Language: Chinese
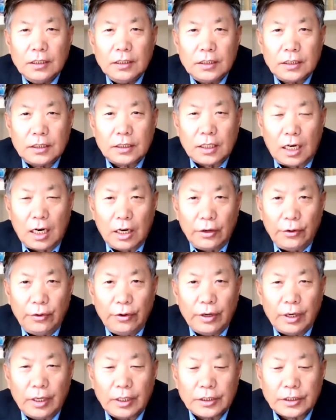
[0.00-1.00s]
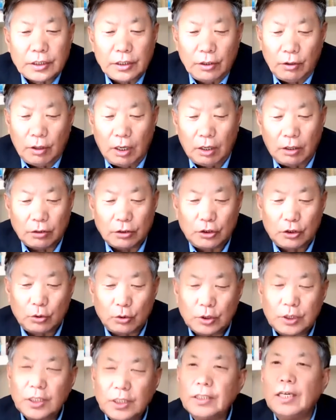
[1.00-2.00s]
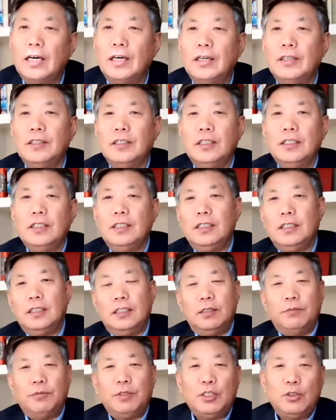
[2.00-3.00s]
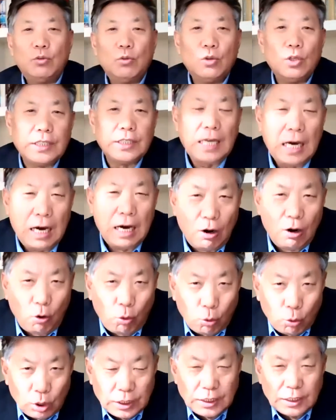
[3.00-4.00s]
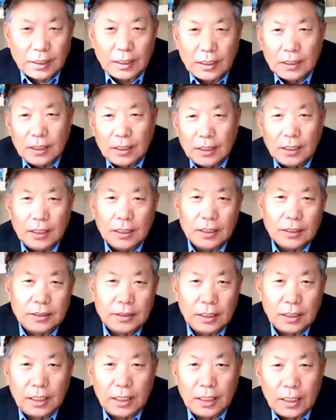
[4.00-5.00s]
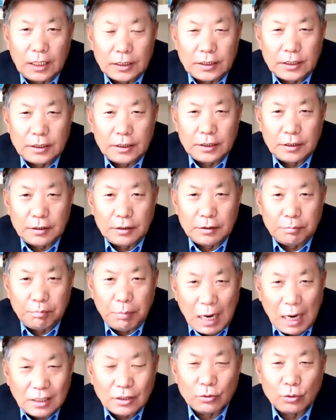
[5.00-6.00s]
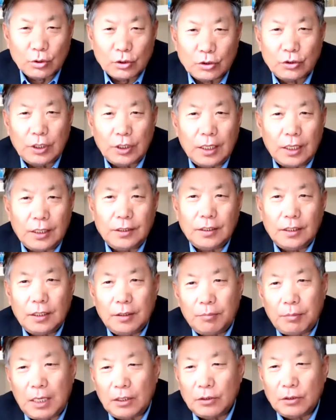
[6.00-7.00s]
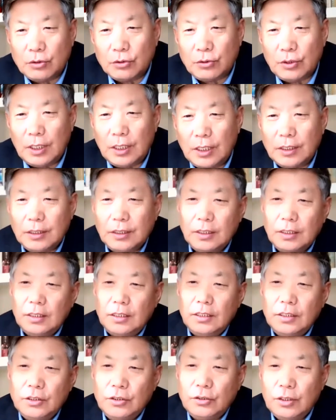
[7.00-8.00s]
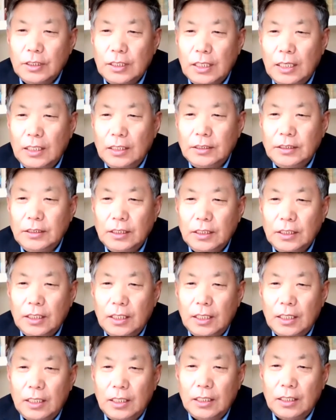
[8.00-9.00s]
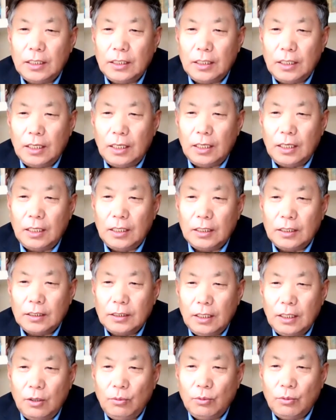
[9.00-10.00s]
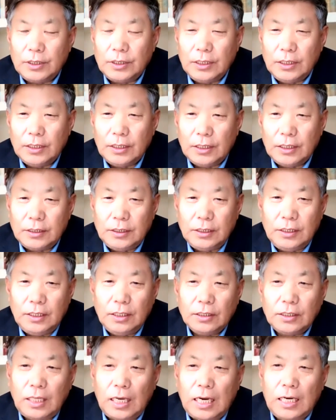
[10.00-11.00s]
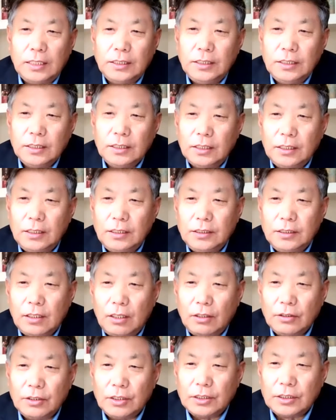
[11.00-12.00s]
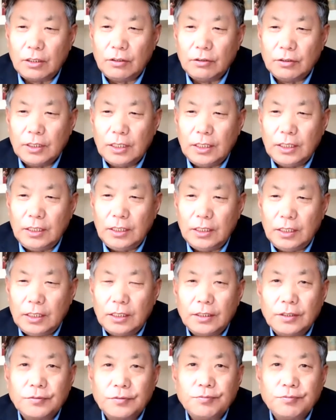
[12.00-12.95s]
十二月十六号出生的。那么，如果他活着，呃，现在应该是八十多岁了啊，八十多岁了。所以呢，这个啊，当我这个今天要谈这个林昭的时候呢，也